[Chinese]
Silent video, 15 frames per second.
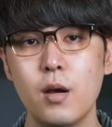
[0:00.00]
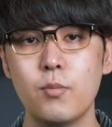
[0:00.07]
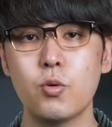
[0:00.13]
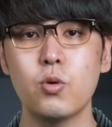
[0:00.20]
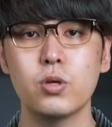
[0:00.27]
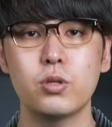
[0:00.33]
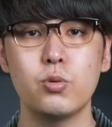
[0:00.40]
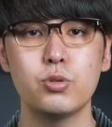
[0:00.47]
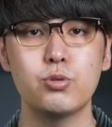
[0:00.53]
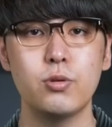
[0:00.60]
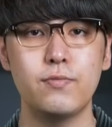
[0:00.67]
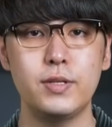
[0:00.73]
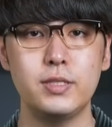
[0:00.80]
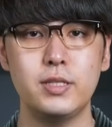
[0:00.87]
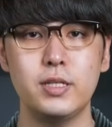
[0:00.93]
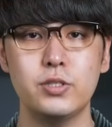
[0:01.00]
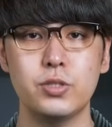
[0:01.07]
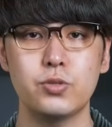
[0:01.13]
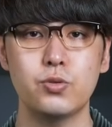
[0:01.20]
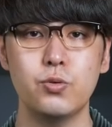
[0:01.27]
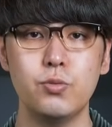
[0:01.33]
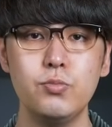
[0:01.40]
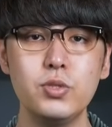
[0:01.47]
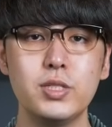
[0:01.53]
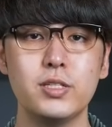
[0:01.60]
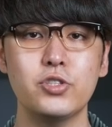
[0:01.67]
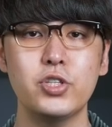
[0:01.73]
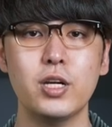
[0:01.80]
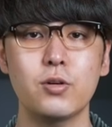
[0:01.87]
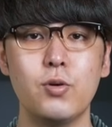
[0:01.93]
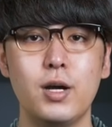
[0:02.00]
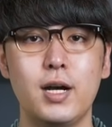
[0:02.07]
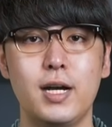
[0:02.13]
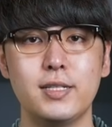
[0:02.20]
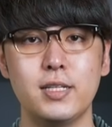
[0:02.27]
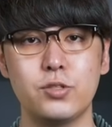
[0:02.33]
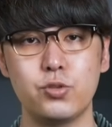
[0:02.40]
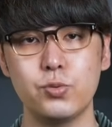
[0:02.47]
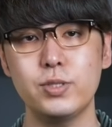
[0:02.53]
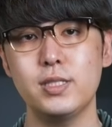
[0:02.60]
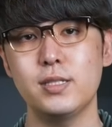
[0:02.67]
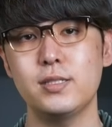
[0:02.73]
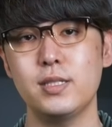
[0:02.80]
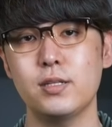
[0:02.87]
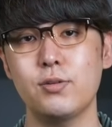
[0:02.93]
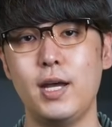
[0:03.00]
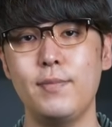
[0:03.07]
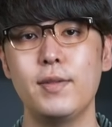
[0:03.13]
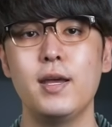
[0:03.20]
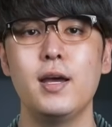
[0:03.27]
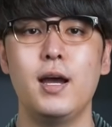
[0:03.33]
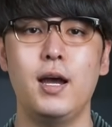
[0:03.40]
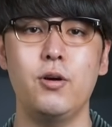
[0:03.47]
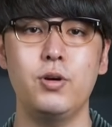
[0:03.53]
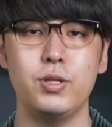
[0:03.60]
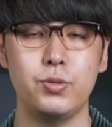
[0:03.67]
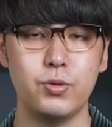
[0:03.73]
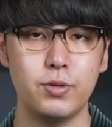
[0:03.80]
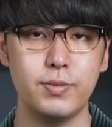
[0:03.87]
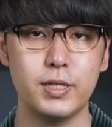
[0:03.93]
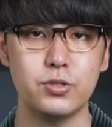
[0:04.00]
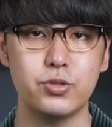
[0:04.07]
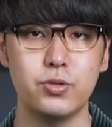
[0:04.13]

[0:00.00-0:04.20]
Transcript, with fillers: 不过，多数的分析也指出，目前战况还在初期的阶段，还有很多的变